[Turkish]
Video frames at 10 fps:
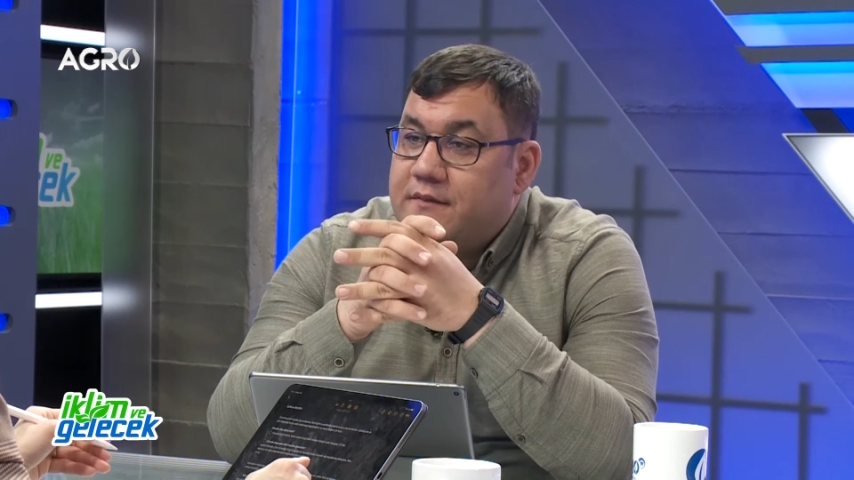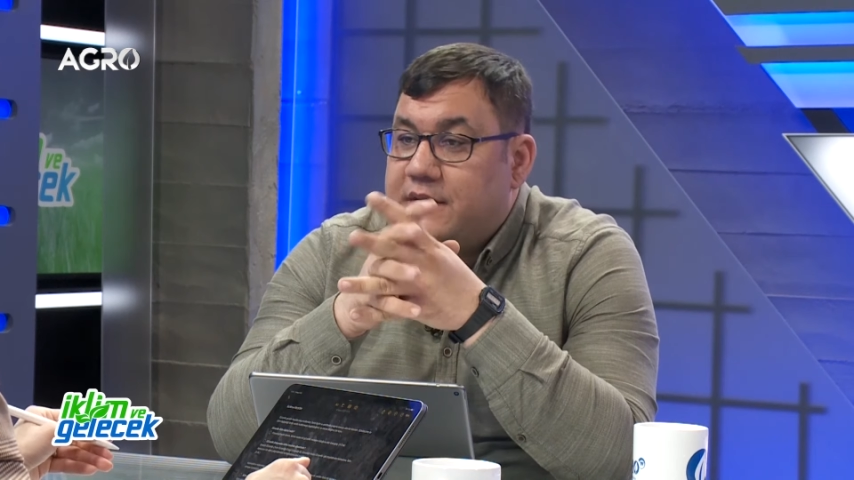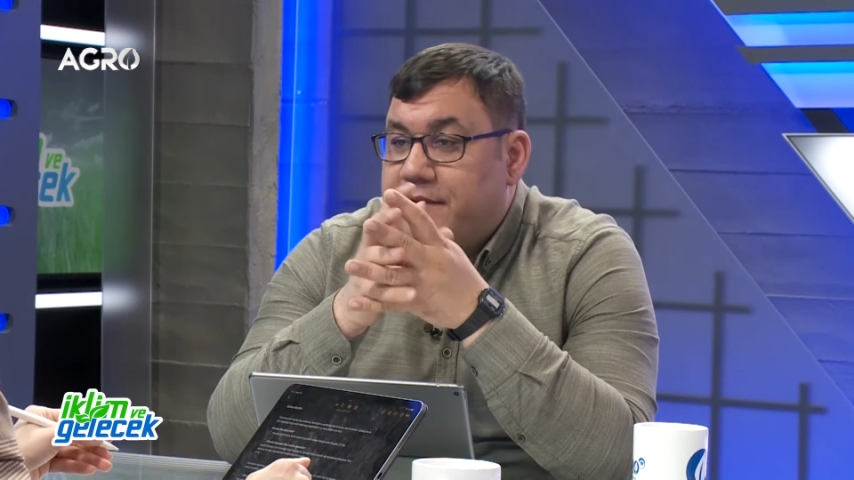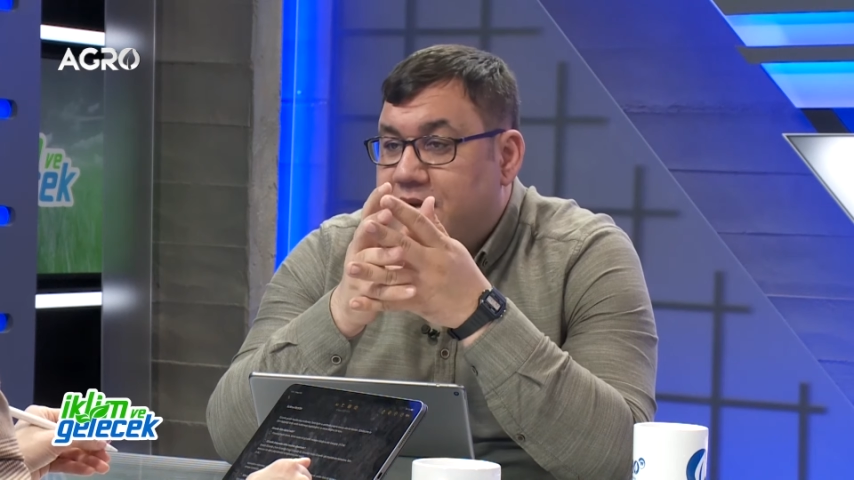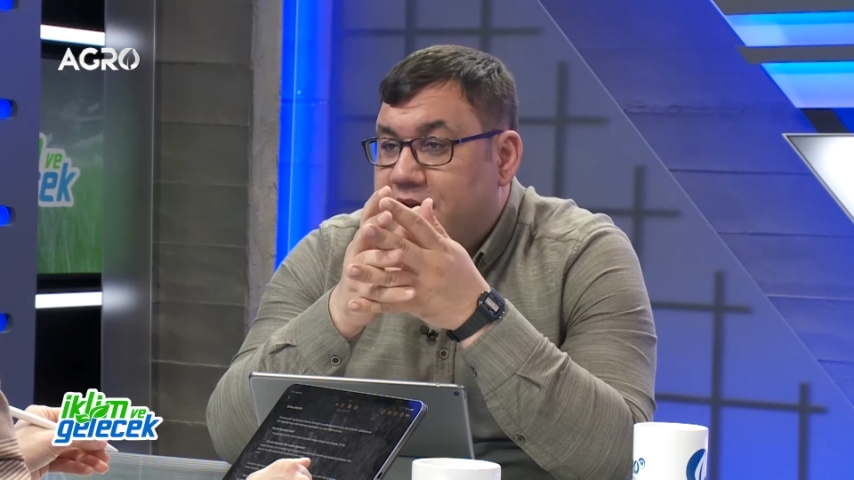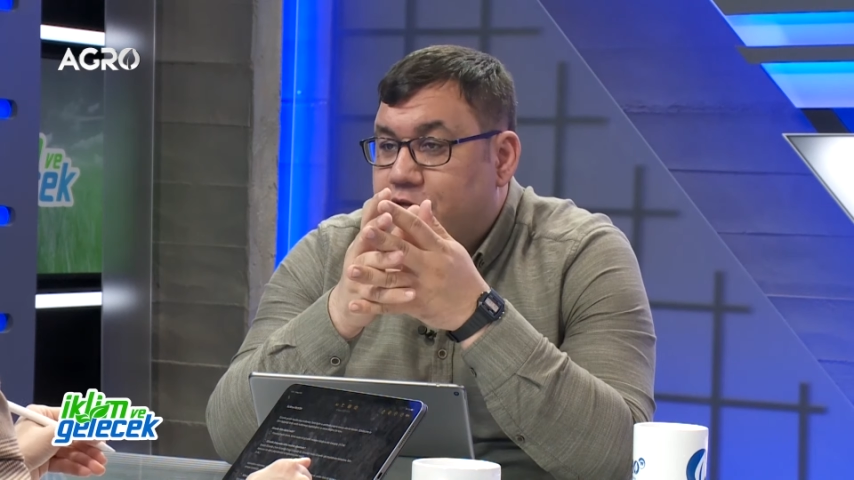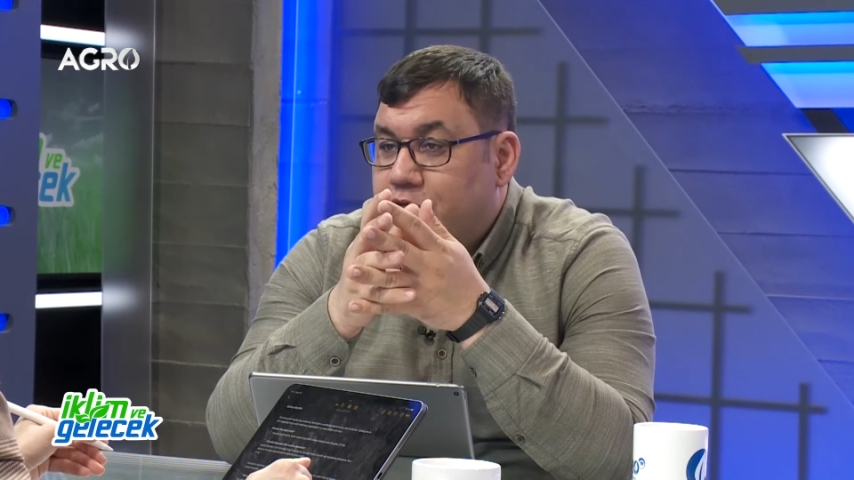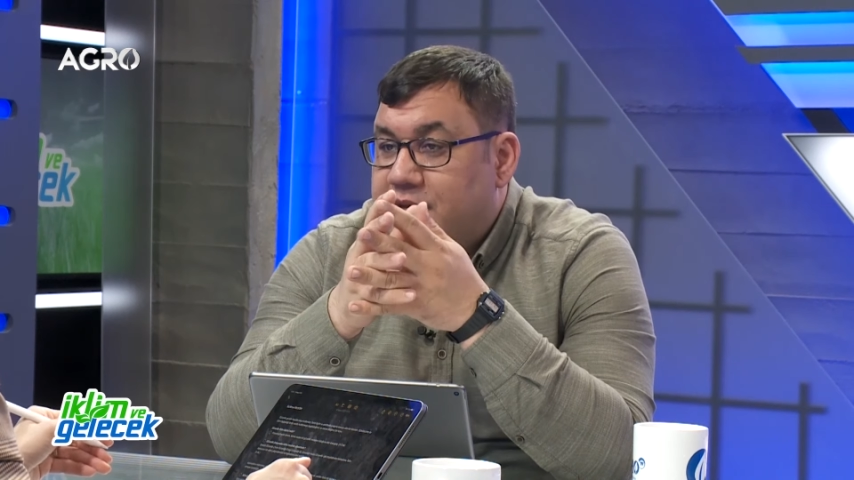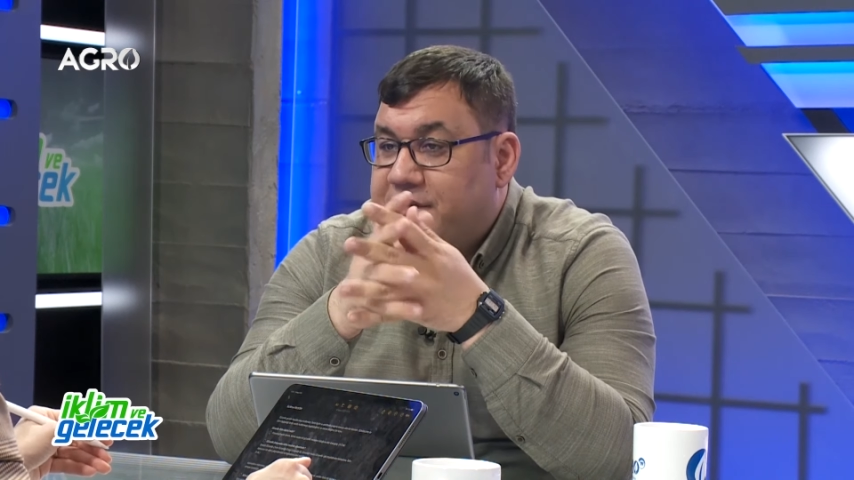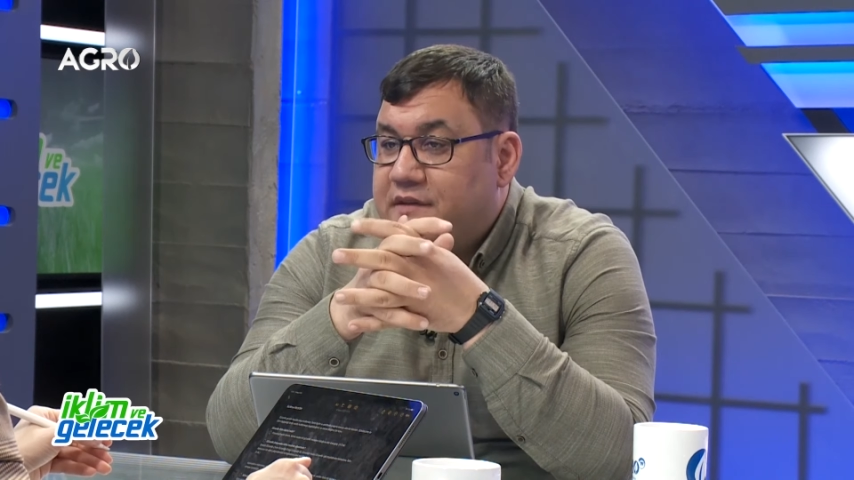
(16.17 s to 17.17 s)
referans
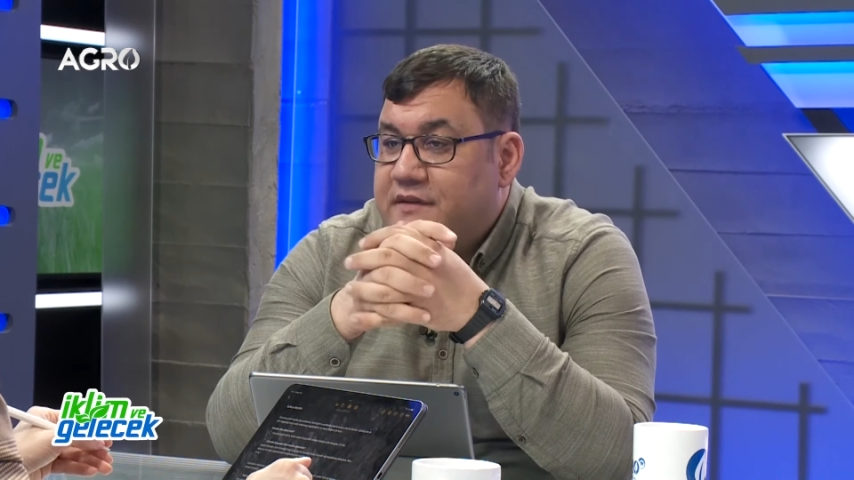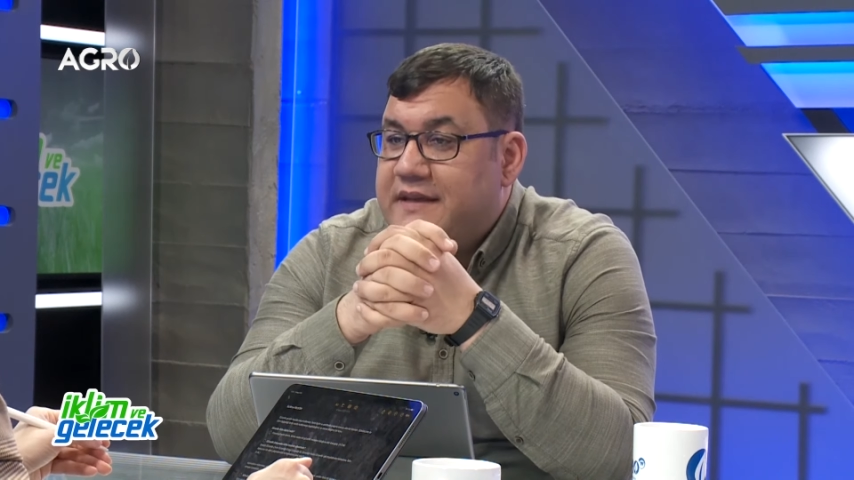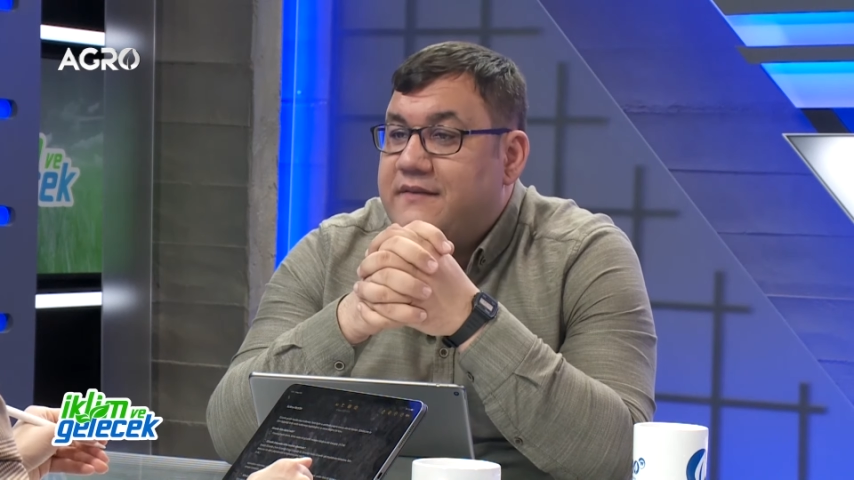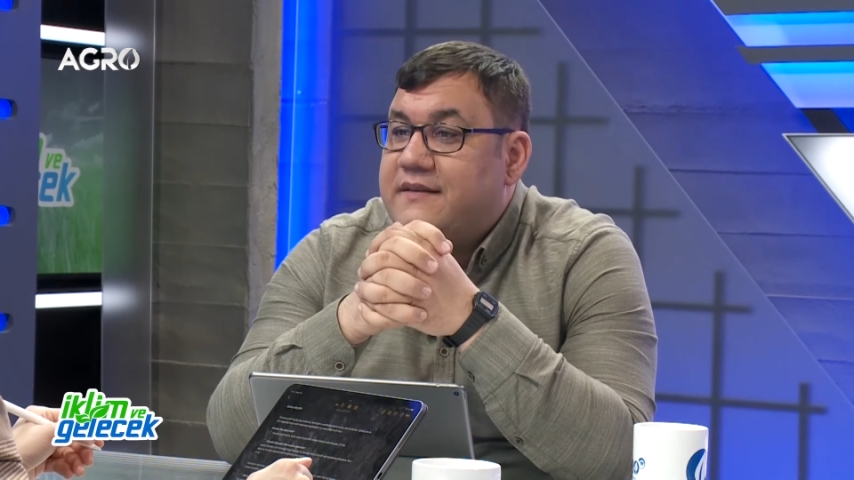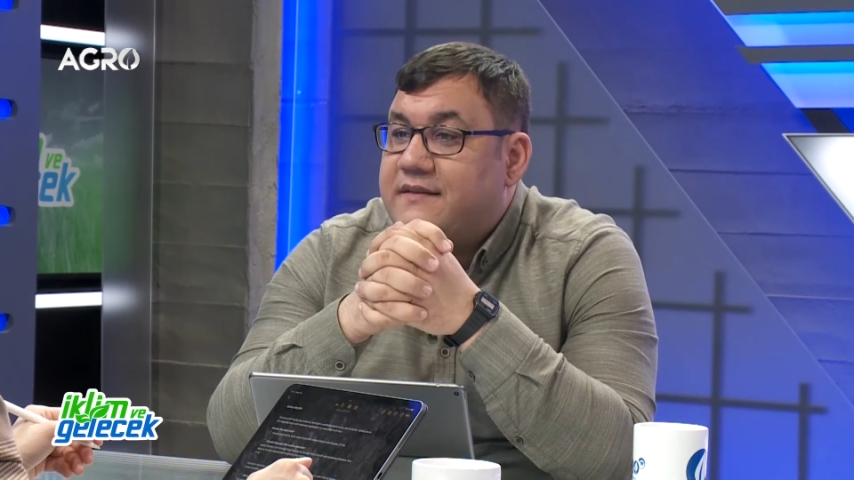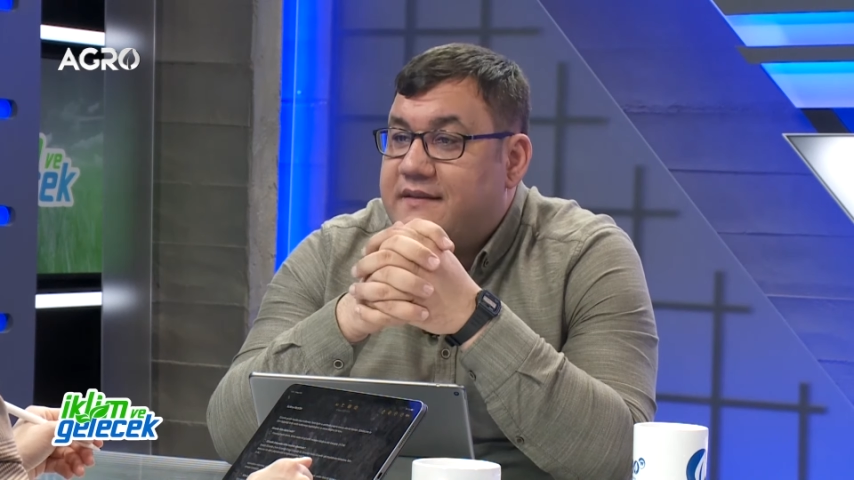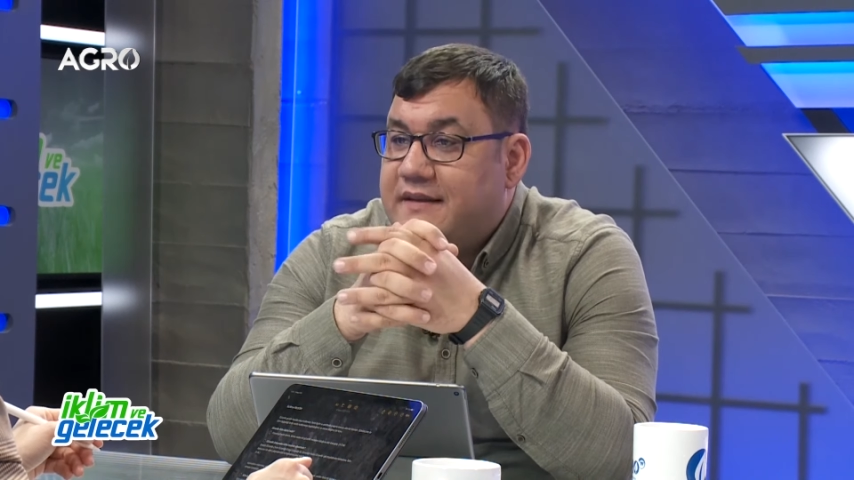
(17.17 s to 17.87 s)
noktası devlettir.